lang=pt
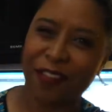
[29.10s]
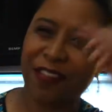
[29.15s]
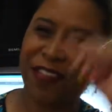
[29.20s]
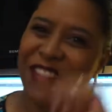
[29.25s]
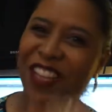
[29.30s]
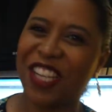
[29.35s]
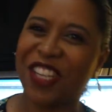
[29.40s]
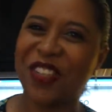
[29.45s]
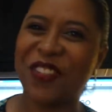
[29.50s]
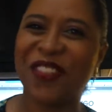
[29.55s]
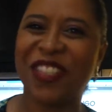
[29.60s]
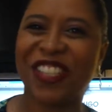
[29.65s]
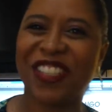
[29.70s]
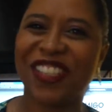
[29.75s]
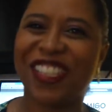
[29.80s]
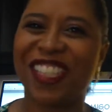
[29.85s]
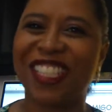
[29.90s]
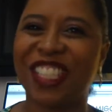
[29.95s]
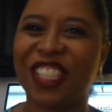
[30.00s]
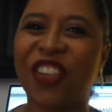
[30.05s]
Vem
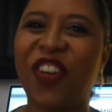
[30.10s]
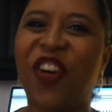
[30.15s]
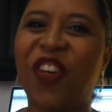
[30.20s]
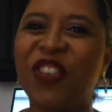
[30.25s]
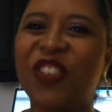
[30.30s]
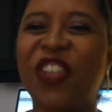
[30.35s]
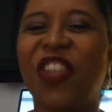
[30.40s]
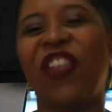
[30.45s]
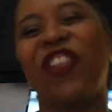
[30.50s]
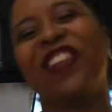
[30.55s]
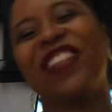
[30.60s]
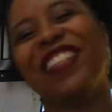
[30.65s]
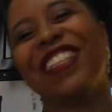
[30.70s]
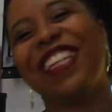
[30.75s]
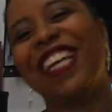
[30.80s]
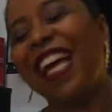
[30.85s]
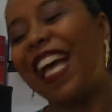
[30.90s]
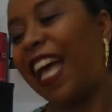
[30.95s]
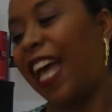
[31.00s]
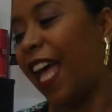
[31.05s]
comigo que te conto.
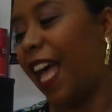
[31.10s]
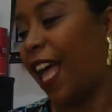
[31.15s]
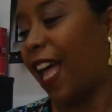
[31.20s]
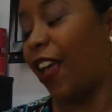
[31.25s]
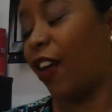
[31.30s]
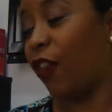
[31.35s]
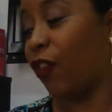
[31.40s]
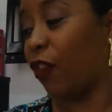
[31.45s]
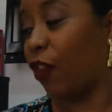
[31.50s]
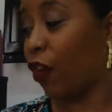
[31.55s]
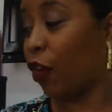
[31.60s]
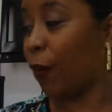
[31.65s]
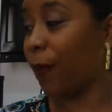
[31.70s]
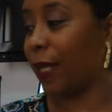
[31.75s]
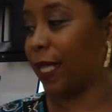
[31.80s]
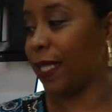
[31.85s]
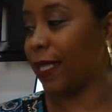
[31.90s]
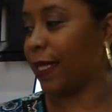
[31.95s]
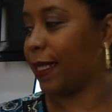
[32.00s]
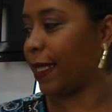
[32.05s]
Eu vou
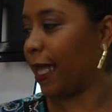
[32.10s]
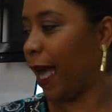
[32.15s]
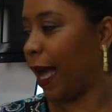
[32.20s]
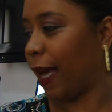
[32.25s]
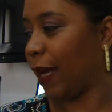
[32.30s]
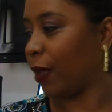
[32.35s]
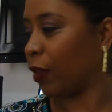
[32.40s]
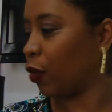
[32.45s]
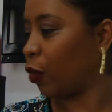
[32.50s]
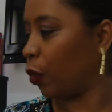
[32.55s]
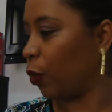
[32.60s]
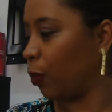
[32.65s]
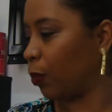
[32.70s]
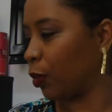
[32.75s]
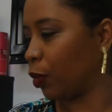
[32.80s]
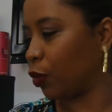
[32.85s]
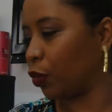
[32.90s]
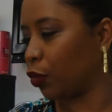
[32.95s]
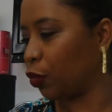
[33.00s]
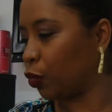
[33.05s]
começar com um
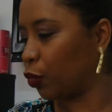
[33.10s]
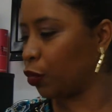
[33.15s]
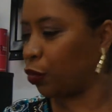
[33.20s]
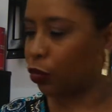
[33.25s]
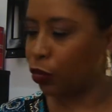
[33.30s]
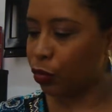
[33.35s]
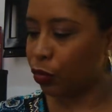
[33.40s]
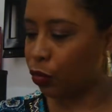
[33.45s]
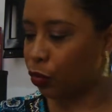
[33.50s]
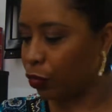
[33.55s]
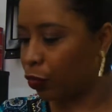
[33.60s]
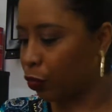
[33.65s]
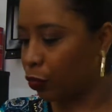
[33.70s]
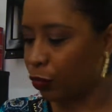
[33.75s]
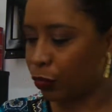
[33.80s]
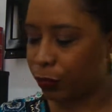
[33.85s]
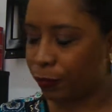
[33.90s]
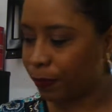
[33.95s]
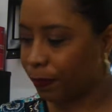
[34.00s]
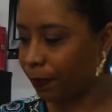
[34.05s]
produto
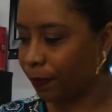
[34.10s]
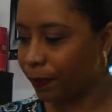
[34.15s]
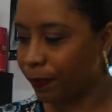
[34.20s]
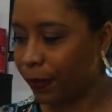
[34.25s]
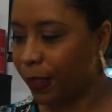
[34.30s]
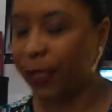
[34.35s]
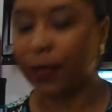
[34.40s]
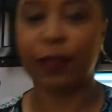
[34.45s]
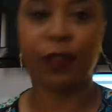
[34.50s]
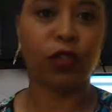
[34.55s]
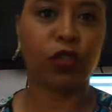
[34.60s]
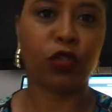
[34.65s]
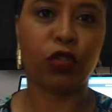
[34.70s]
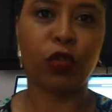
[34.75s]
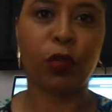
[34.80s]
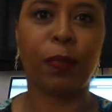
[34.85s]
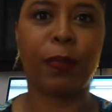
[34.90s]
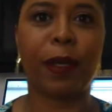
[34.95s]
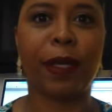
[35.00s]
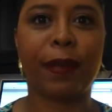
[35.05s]
hum,
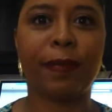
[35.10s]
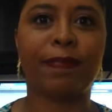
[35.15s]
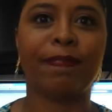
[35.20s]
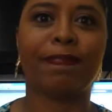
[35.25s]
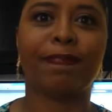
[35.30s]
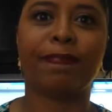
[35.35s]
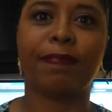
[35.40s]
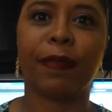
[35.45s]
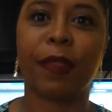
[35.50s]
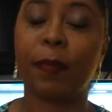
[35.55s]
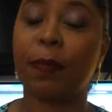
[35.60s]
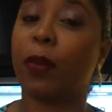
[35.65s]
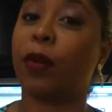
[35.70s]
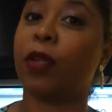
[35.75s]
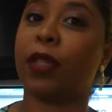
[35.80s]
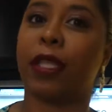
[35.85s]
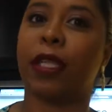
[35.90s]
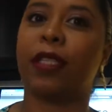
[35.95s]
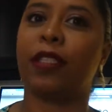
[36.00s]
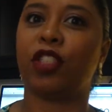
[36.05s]
super
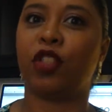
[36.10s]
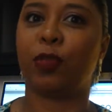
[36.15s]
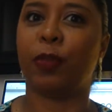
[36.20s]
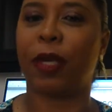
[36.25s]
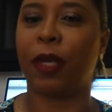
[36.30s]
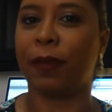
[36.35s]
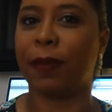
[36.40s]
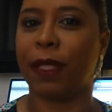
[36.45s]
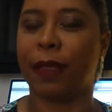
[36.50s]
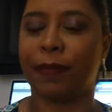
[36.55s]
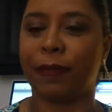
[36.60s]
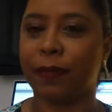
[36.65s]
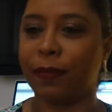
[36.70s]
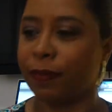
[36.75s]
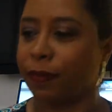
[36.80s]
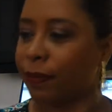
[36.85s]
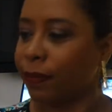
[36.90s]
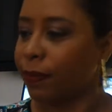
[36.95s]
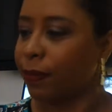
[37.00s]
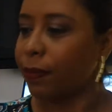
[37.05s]
importante pra mim.
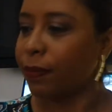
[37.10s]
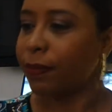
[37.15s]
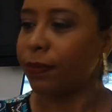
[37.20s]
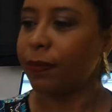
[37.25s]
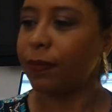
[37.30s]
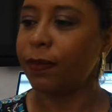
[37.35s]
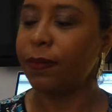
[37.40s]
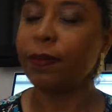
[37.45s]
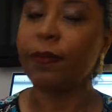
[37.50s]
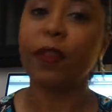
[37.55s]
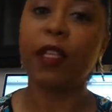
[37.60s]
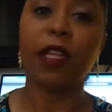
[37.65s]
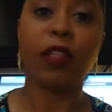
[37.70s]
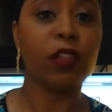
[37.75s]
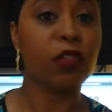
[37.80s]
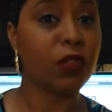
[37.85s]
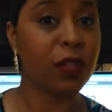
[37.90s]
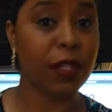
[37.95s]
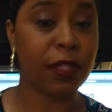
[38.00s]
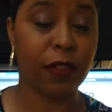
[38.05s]

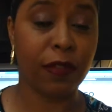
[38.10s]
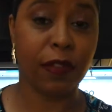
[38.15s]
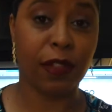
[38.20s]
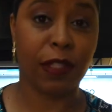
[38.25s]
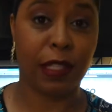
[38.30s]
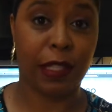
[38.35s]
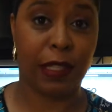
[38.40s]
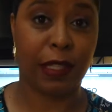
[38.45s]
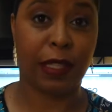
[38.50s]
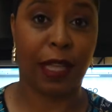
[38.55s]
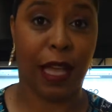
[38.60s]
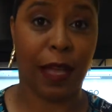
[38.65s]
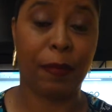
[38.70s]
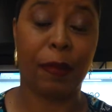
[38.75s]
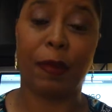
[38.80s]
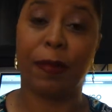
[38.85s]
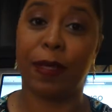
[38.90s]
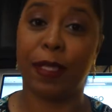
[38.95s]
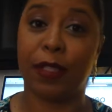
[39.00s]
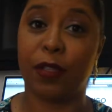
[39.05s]
Não sei se vocês
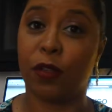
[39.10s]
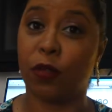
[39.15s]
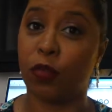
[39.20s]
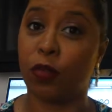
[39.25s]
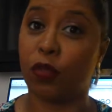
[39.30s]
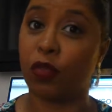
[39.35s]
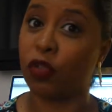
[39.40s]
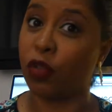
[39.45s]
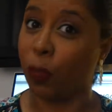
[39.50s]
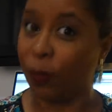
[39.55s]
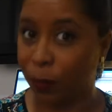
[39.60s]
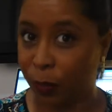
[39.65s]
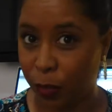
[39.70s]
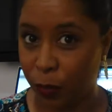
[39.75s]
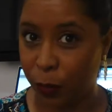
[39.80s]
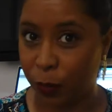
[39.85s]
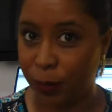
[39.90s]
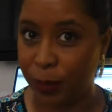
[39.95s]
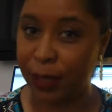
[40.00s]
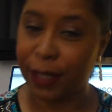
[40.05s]
sabem, mas eu sou
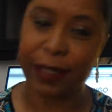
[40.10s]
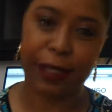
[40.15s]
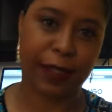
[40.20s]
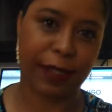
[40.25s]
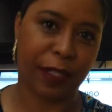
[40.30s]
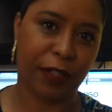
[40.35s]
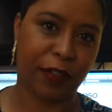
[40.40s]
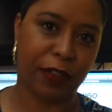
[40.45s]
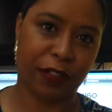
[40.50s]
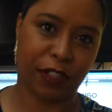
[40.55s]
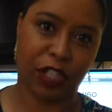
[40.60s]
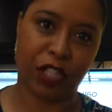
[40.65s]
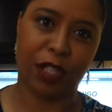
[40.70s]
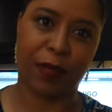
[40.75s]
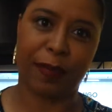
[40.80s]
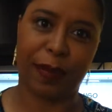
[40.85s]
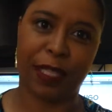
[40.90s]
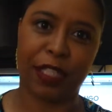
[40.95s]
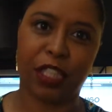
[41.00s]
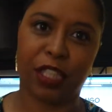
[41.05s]
míope e tenho
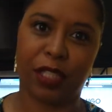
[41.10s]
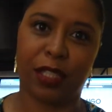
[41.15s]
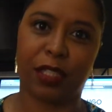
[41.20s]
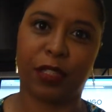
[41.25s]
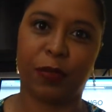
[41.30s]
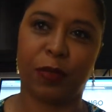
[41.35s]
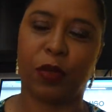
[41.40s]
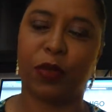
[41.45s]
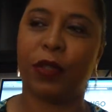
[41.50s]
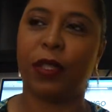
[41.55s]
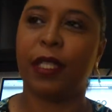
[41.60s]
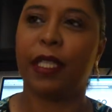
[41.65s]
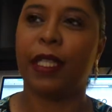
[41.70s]
astigmatismo.